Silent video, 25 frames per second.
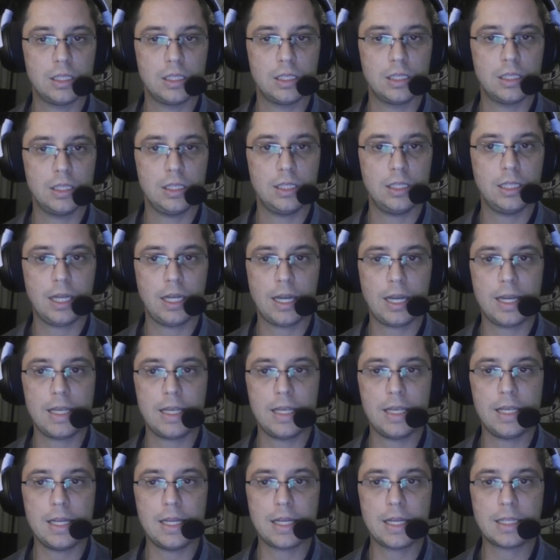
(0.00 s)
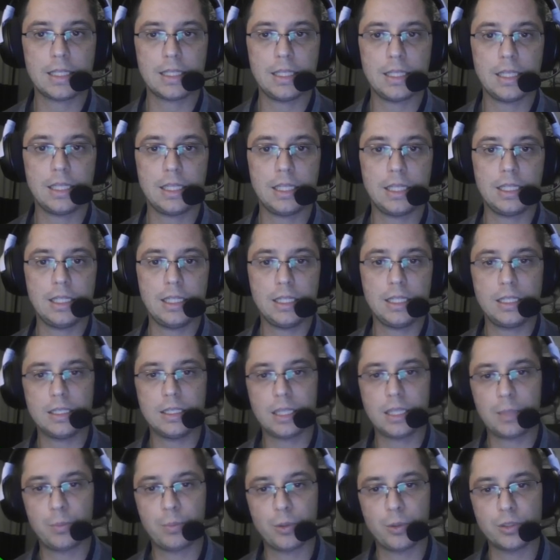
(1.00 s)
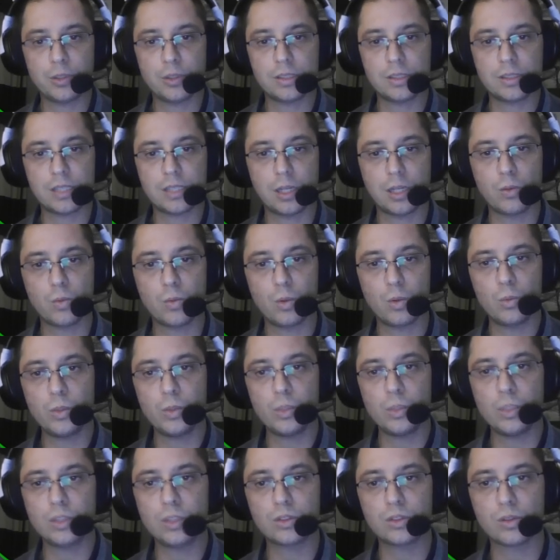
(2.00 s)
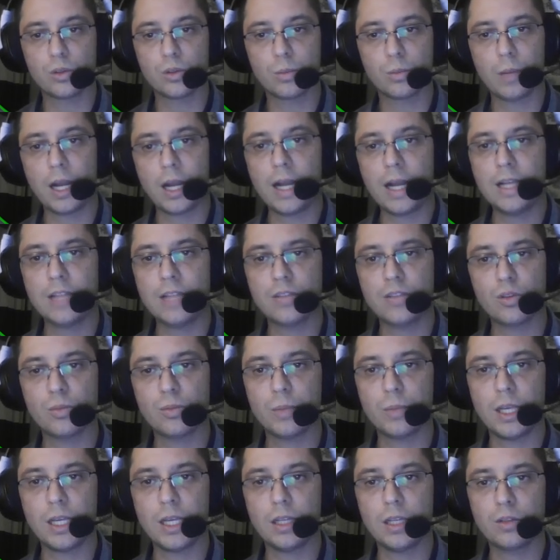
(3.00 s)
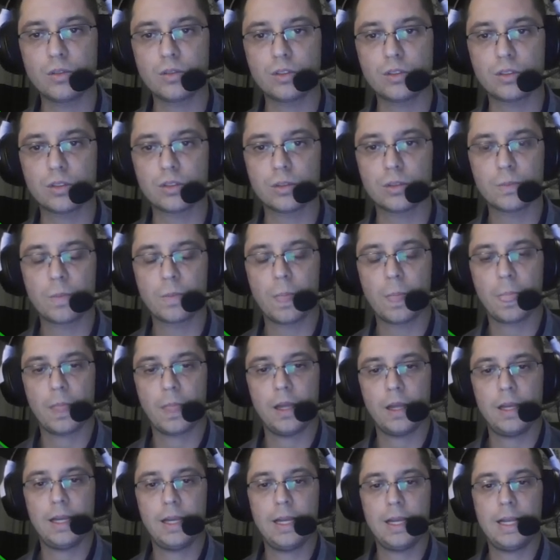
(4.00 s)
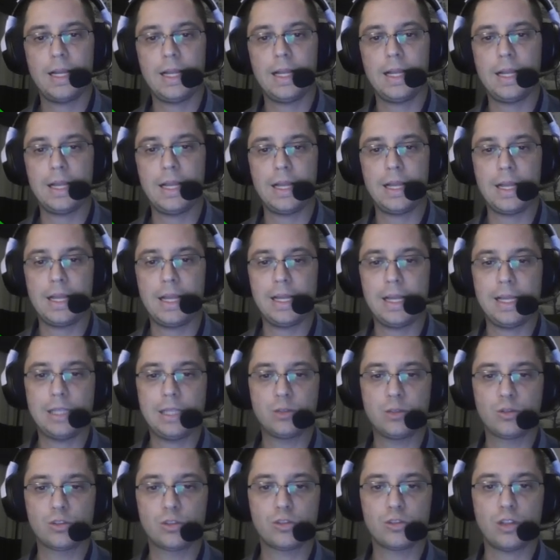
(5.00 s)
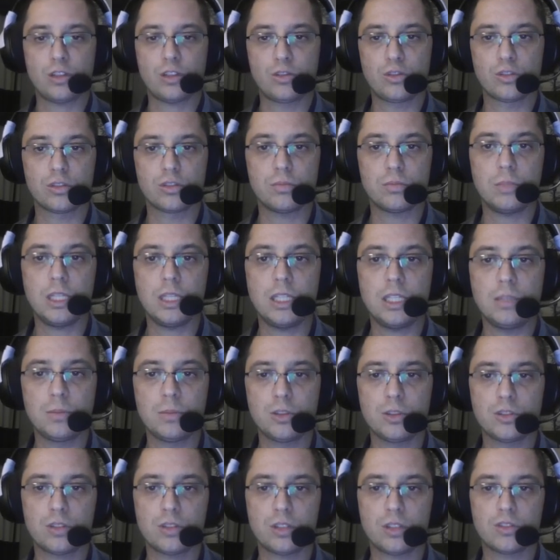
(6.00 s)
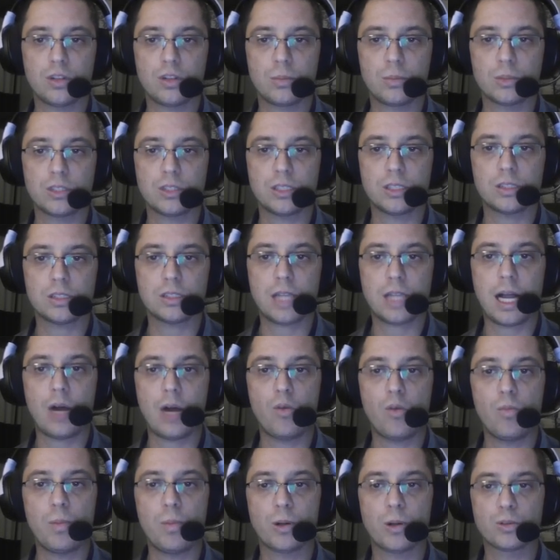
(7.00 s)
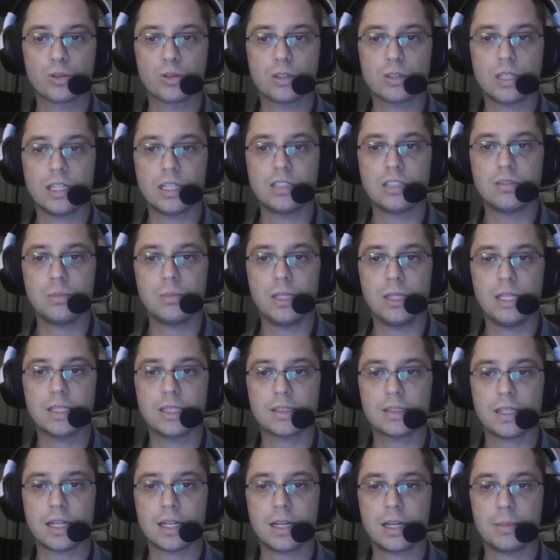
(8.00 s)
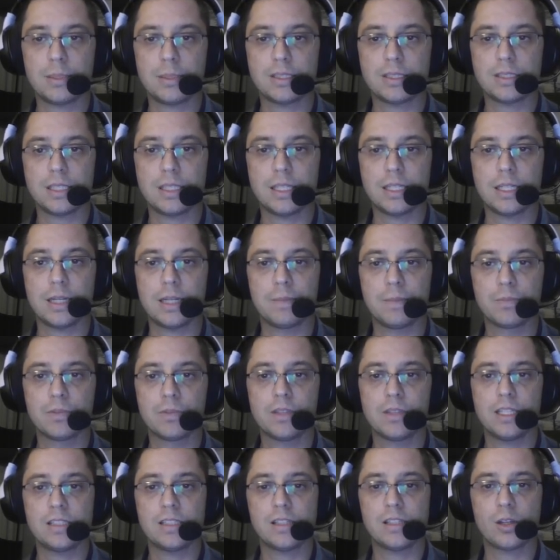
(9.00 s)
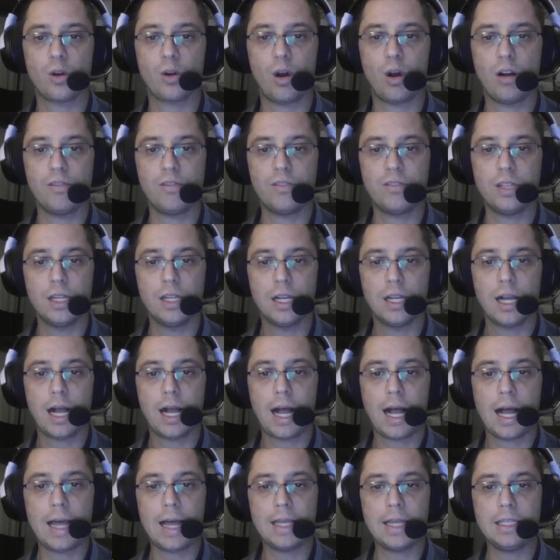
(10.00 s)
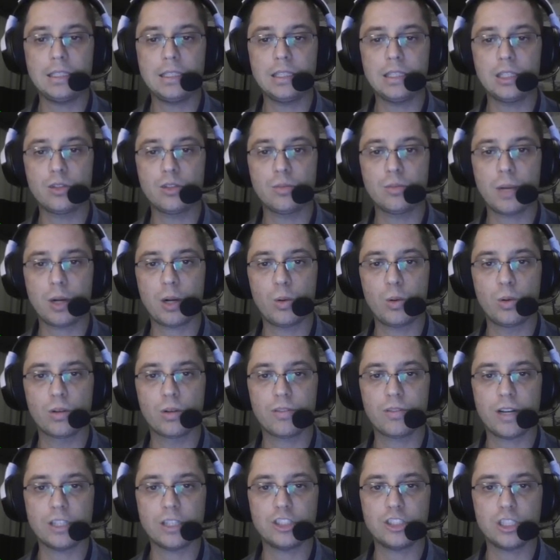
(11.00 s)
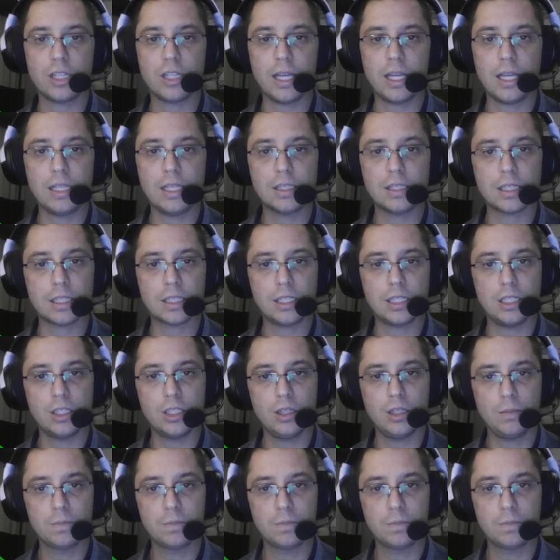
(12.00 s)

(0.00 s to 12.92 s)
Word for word: E aí aqui na posição Wilson mais ou menos é, nos nossos mínimos, nós vamos estar 1.3 milhas da cabeceira 19, ainda numa curva à direita aqui, ó,